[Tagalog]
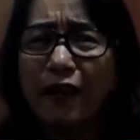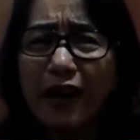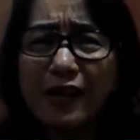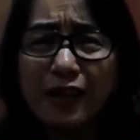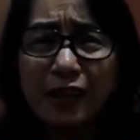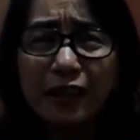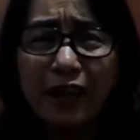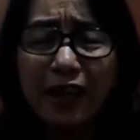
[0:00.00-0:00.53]

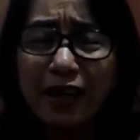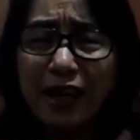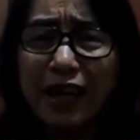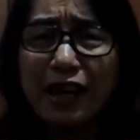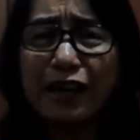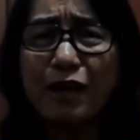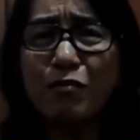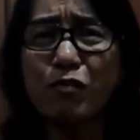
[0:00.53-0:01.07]
at ah, hindi ka na
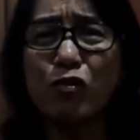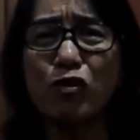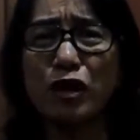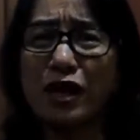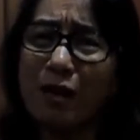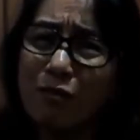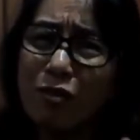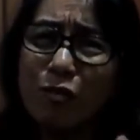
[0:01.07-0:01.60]
lang nang
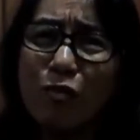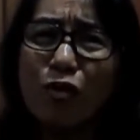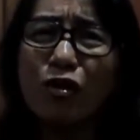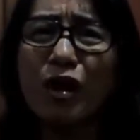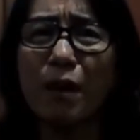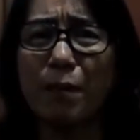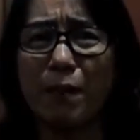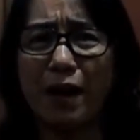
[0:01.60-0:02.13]
bully, nambugbog
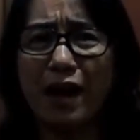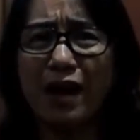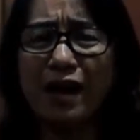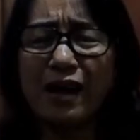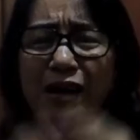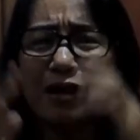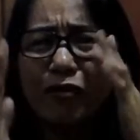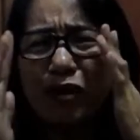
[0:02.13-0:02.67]
ka pa.
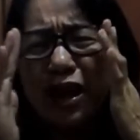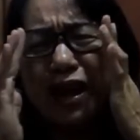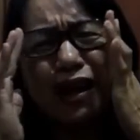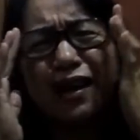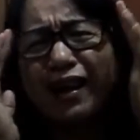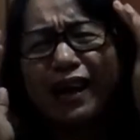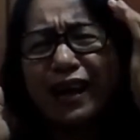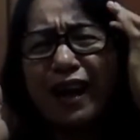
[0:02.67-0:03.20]
Wala
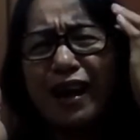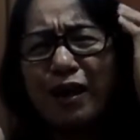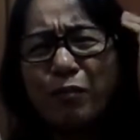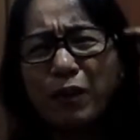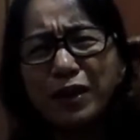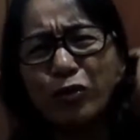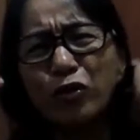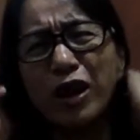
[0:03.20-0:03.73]
kang
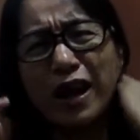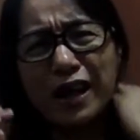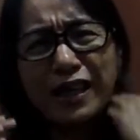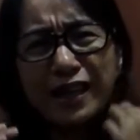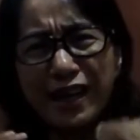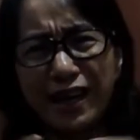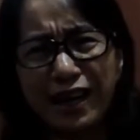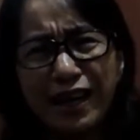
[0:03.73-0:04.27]
kailangan
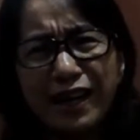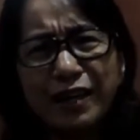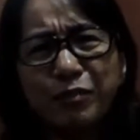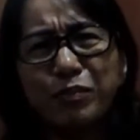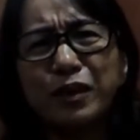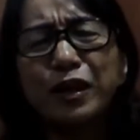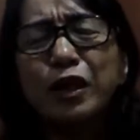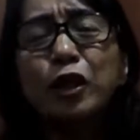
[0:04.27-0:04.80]
patunayan.
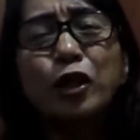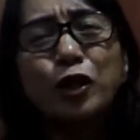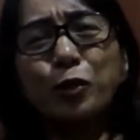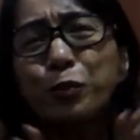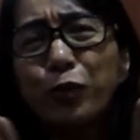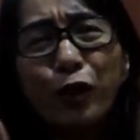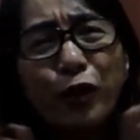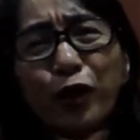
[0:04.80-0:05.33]

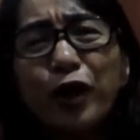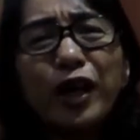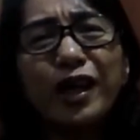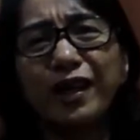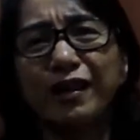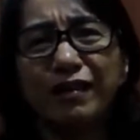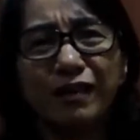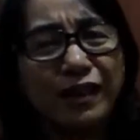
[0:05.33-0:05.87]

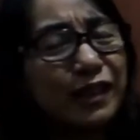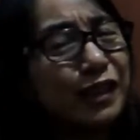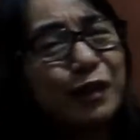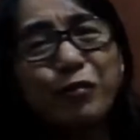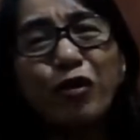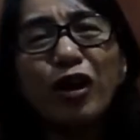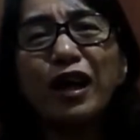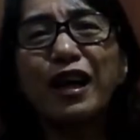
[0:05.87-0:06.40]
Boy,
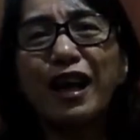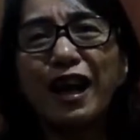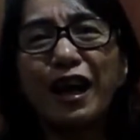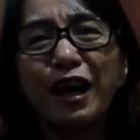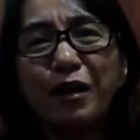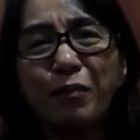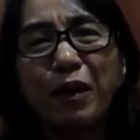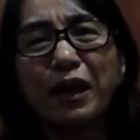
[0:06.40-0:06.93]
hindi mo
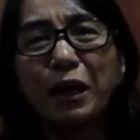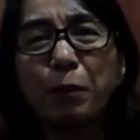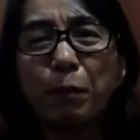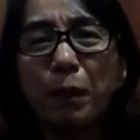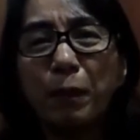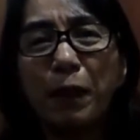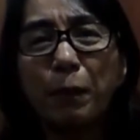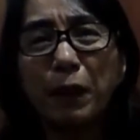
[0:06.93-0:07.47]
kailangan mag
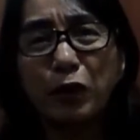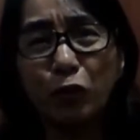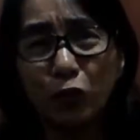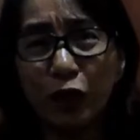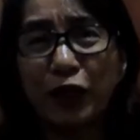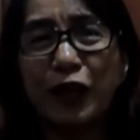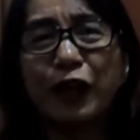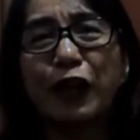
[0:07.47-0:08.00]

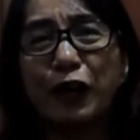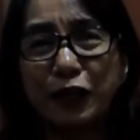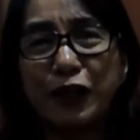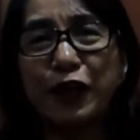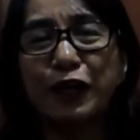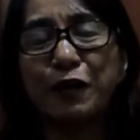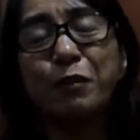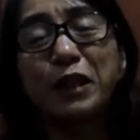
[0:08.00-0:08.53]
magpatunay ng
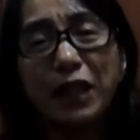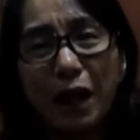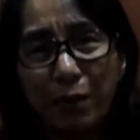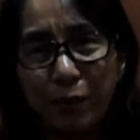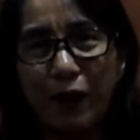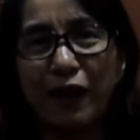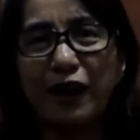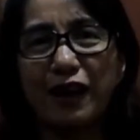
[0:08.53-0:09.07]
ganyan na
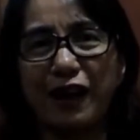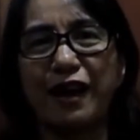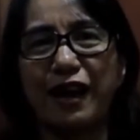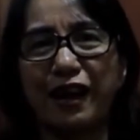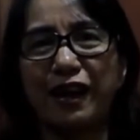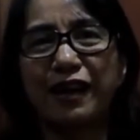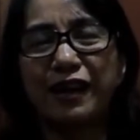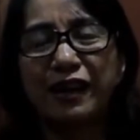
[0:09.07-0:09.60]
matapang
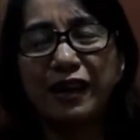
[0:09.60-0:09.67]
ka.